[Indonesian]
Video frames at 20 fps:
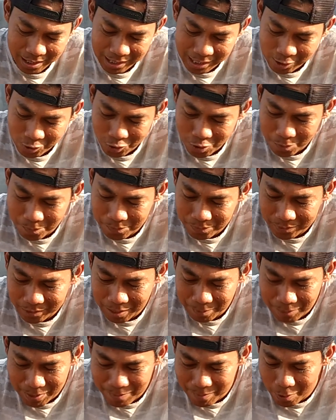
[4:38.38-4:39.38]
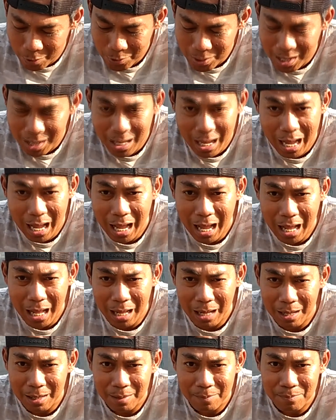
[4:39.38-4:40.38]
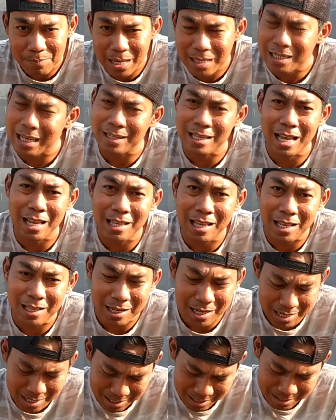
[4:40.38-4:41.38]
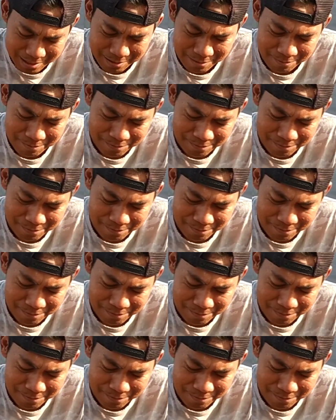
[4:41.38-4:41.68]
Nah, ini cukup, tapi baunya ya biasa saja sih.